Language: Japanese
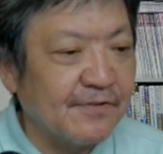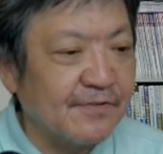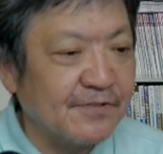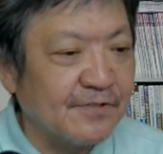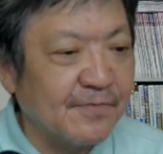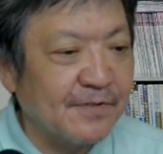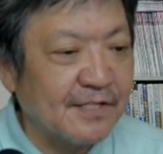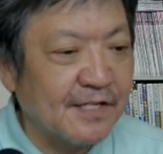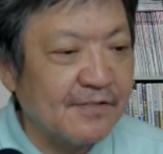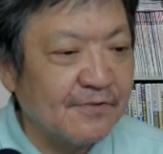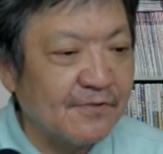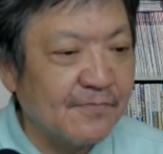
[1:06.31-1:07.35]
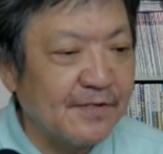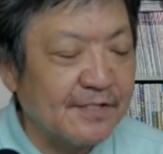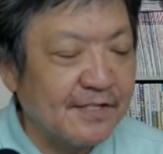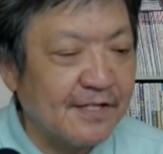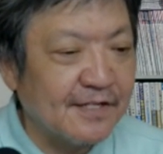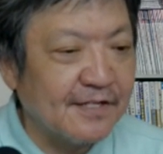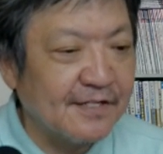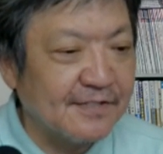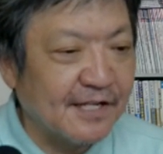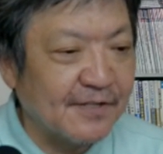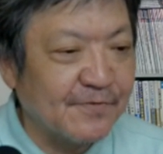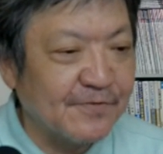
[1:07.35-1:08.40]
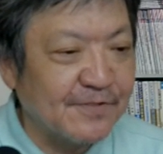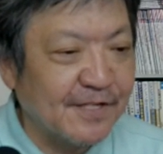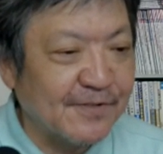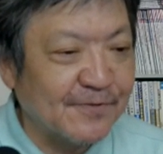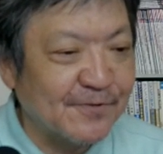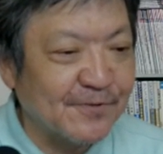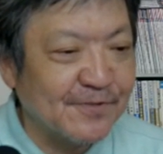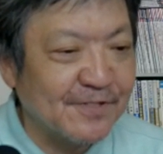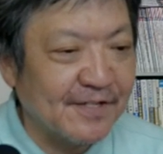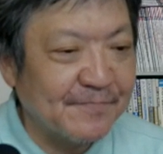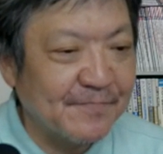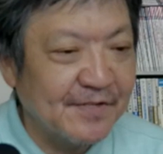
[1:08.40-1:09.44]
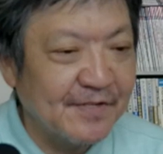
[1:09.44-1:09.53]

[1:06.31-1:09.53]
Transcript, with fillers: ように努めたいと述べた、何も言うてないと一緒ですね。